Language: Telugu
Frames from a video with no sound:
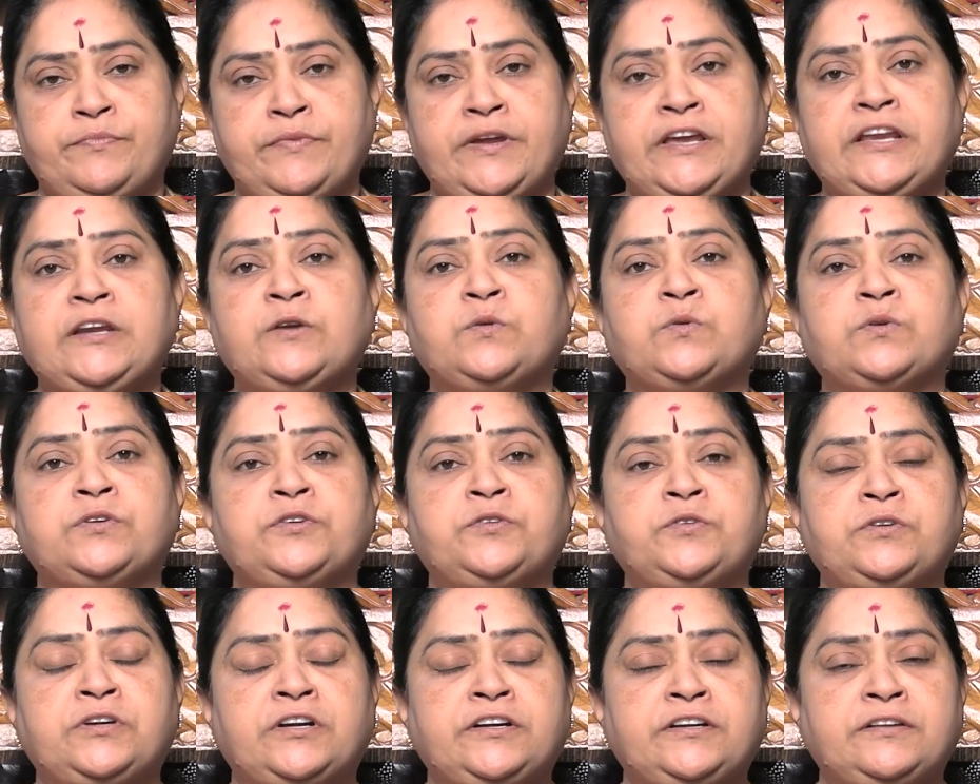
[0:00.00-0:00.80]

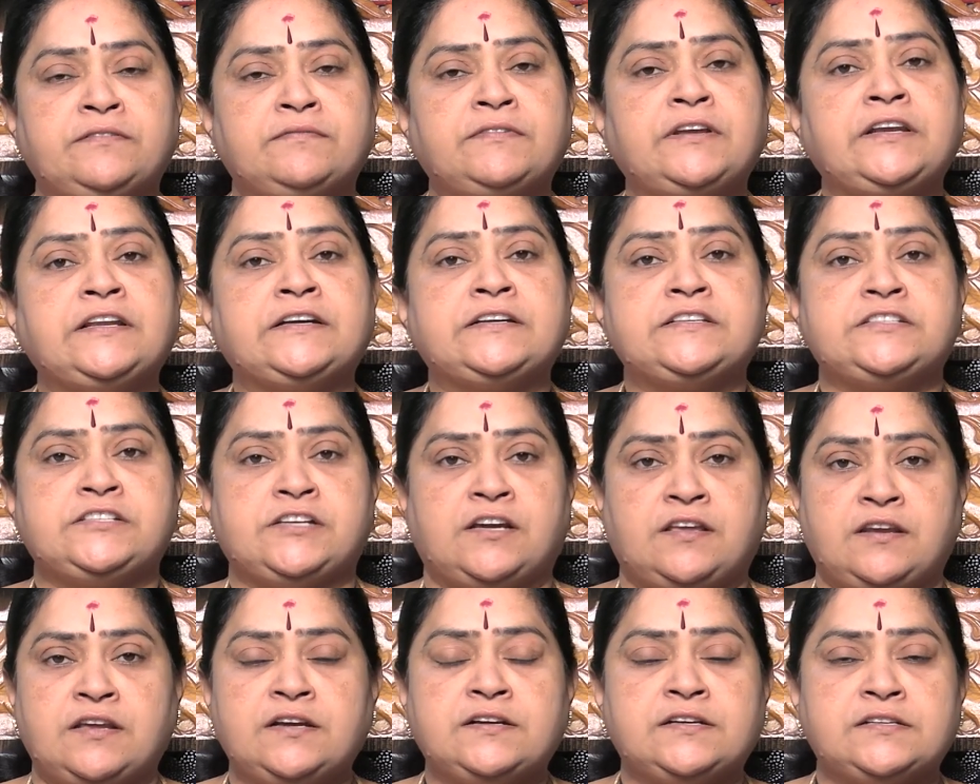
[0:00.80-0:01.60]
మేల్కొని ఉండటం వాళ్ళకి
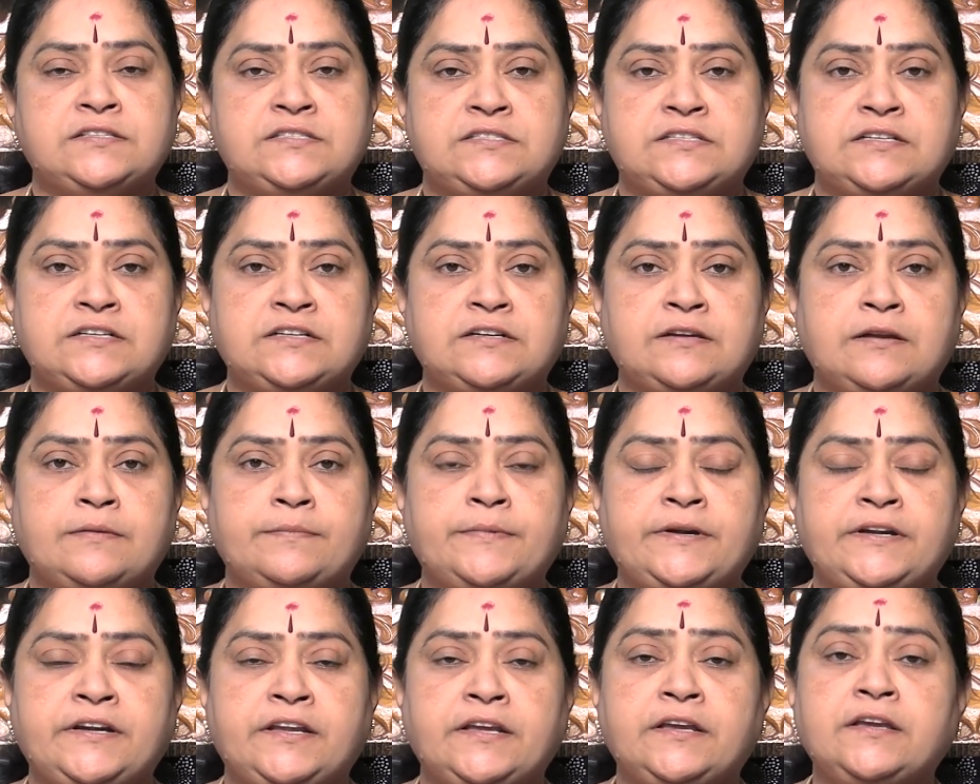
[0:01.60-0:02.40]
చాలా కష్టం
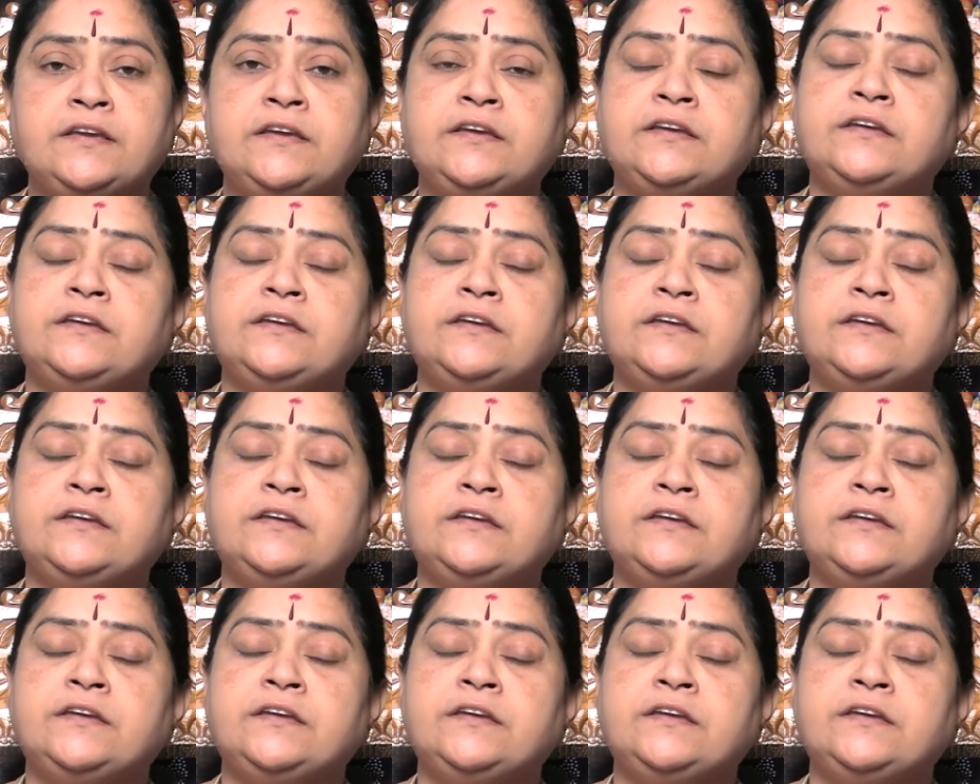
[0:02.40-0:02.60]
కాబట్టి